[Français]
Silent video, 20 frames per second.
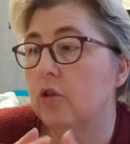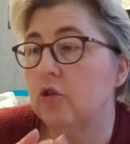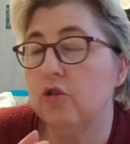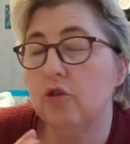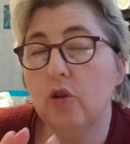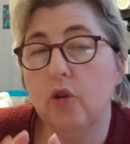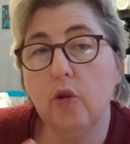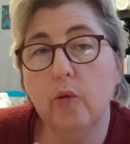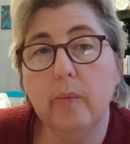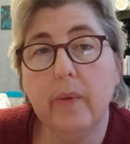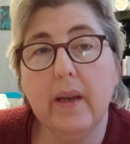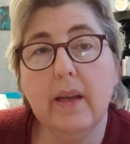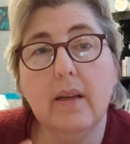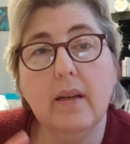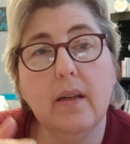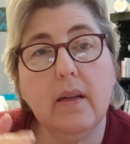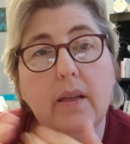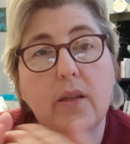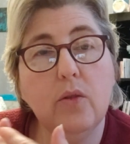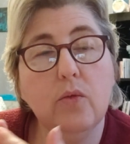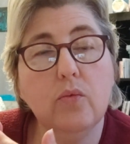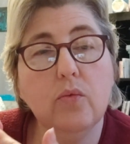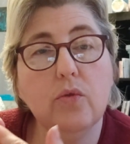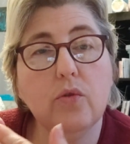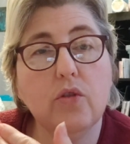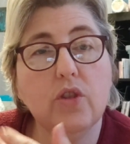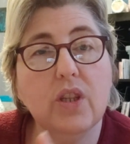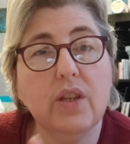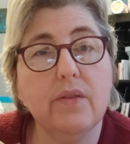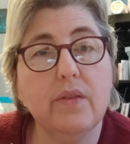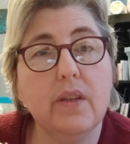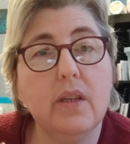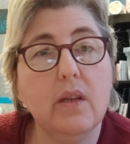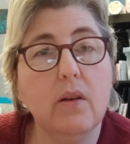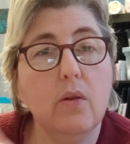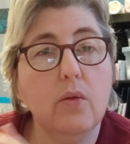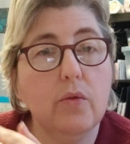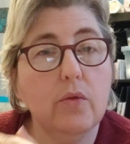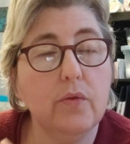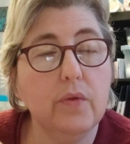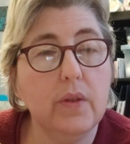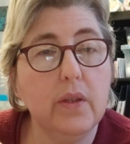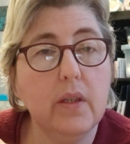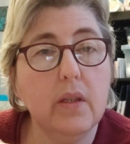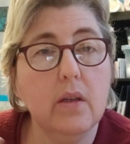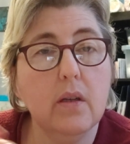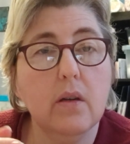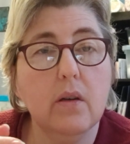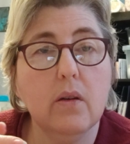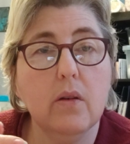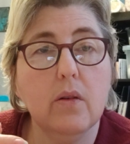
je remets les noms que j'avais enlevés